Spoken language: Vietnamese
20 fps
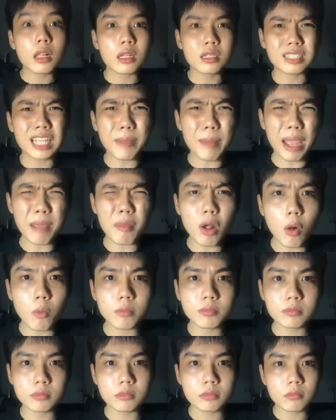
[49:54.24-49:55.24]
các bạn biết
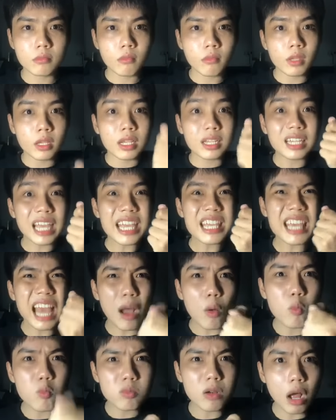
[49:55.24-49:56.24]
không cái
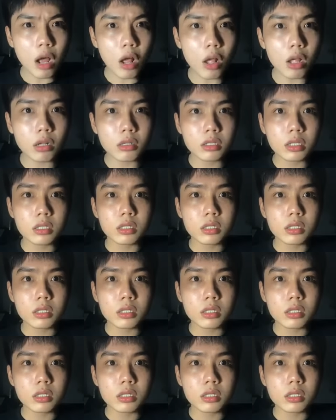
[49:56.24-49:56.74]
dòng đó